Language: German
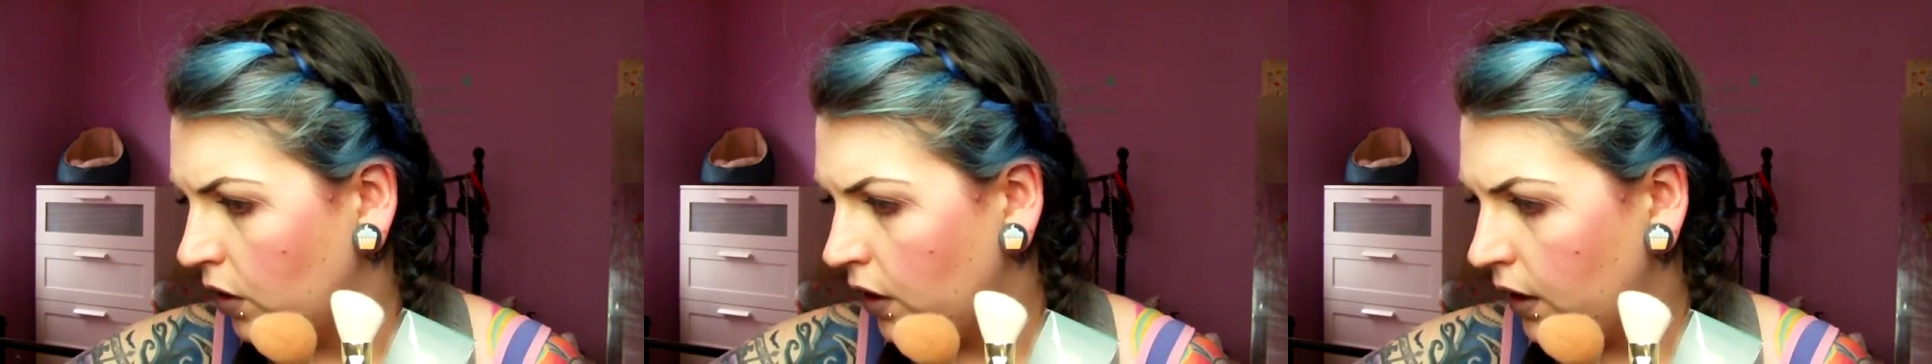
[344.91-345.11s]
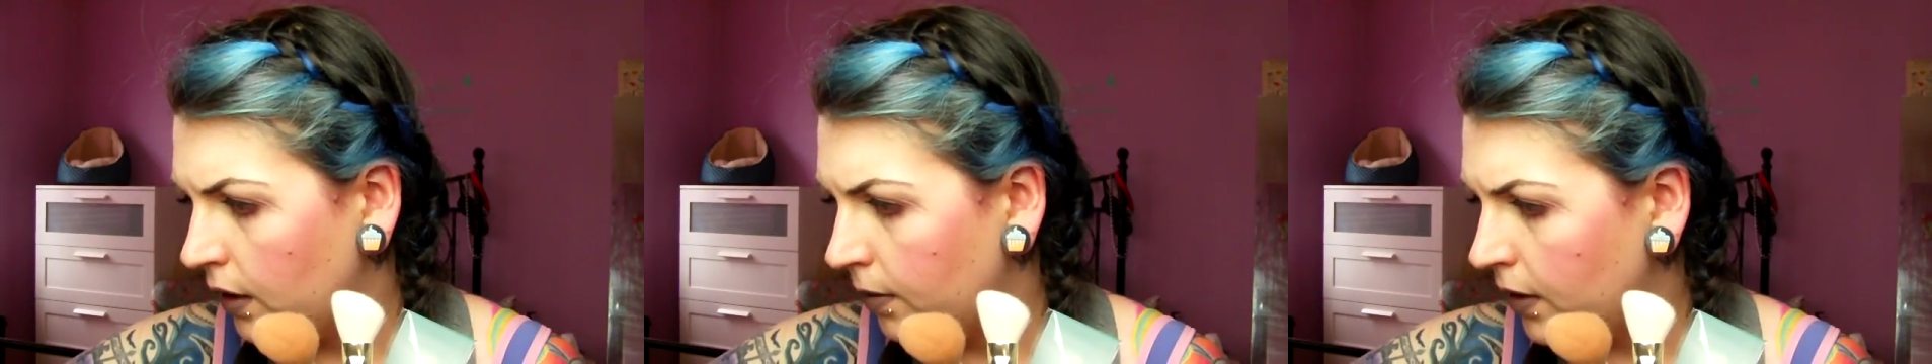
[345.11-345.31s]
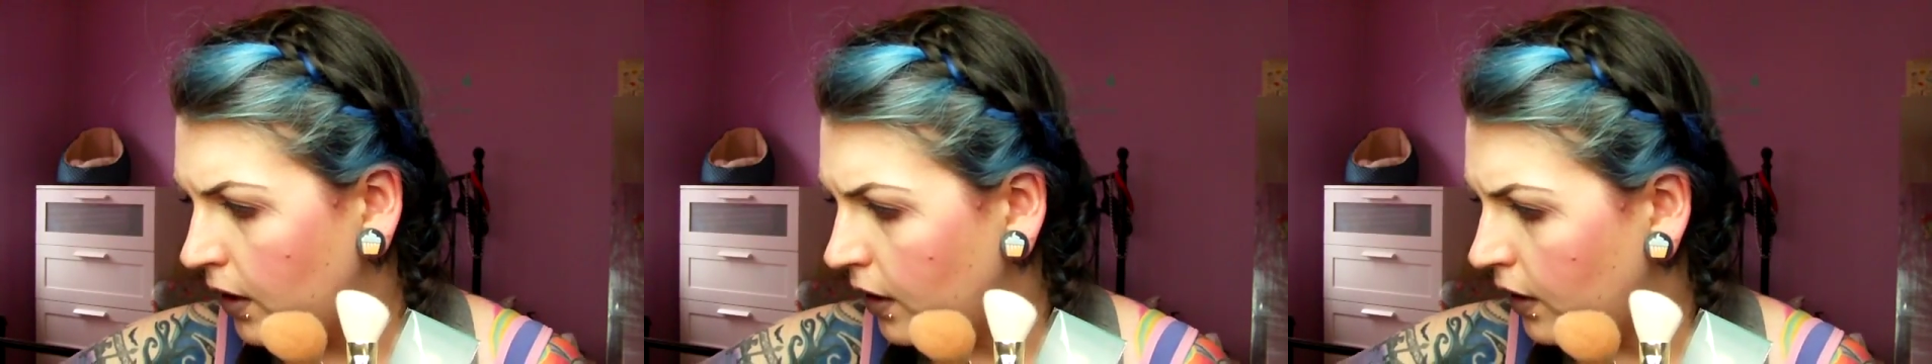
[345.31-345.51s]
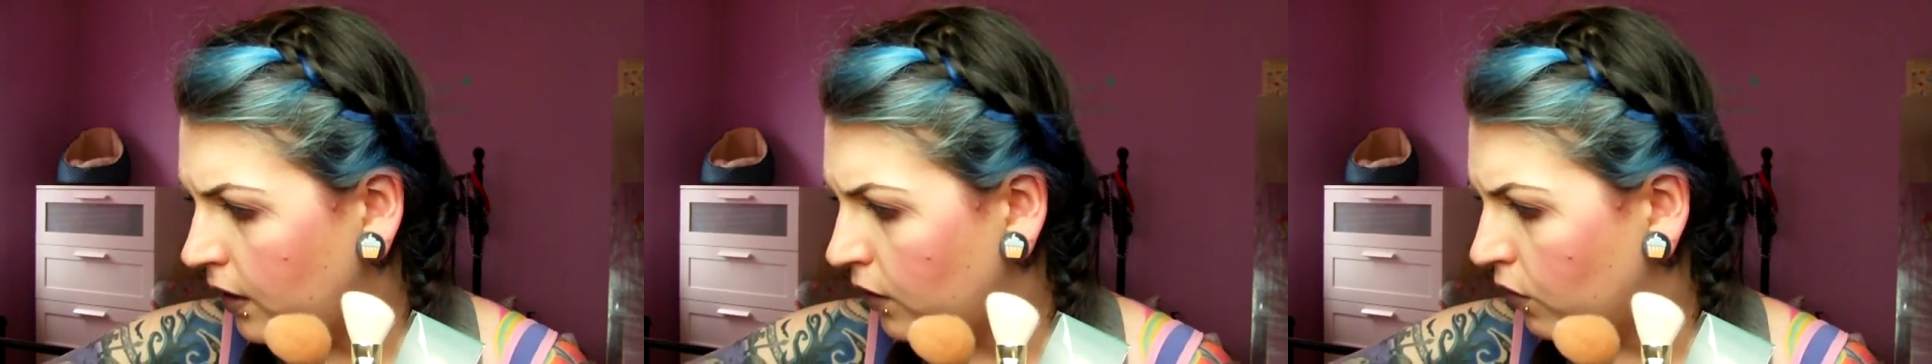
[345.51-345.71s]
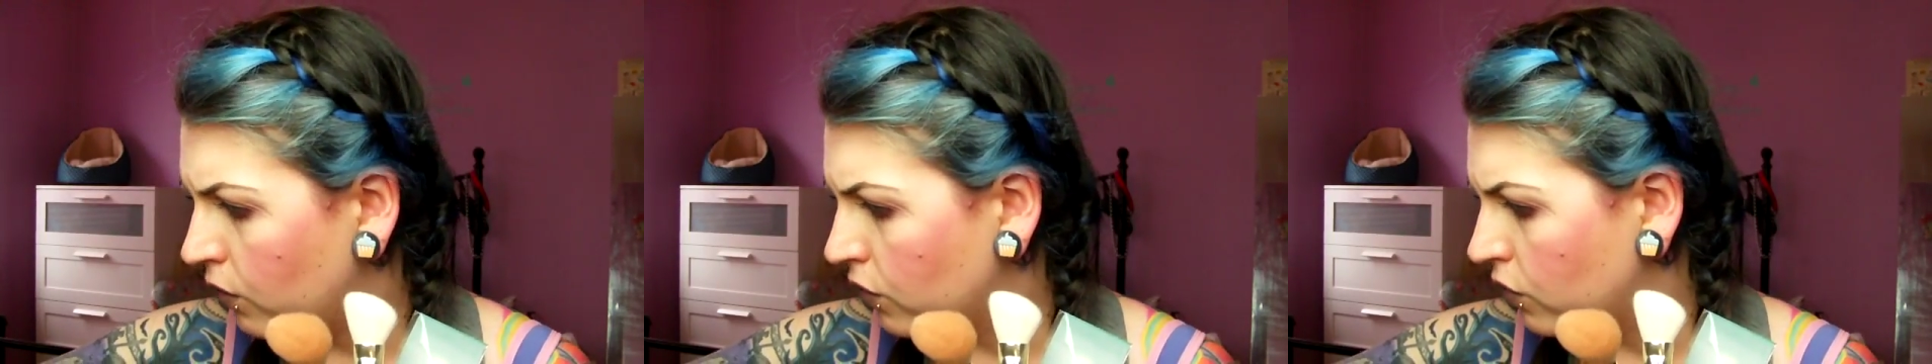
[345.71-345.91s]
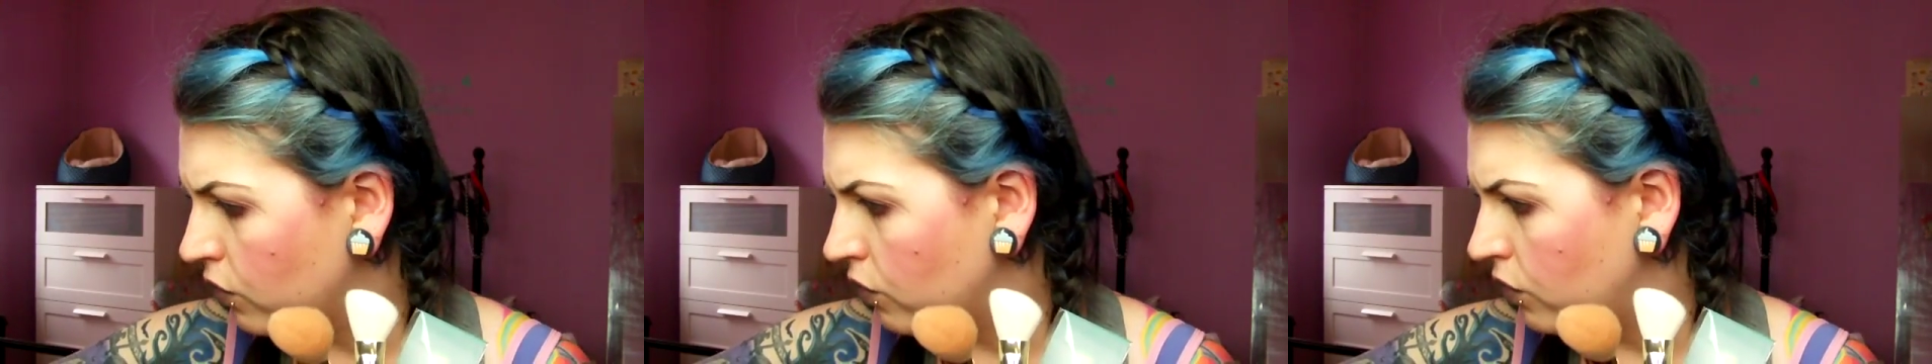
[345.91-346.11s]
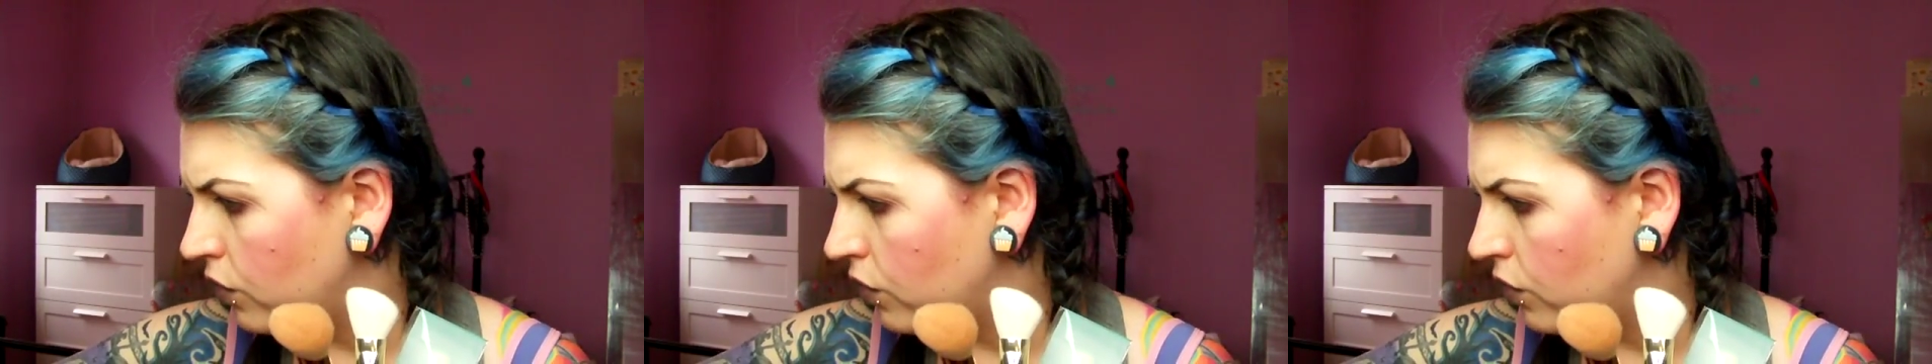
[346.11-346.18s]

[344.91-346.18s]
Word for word: Ebelino to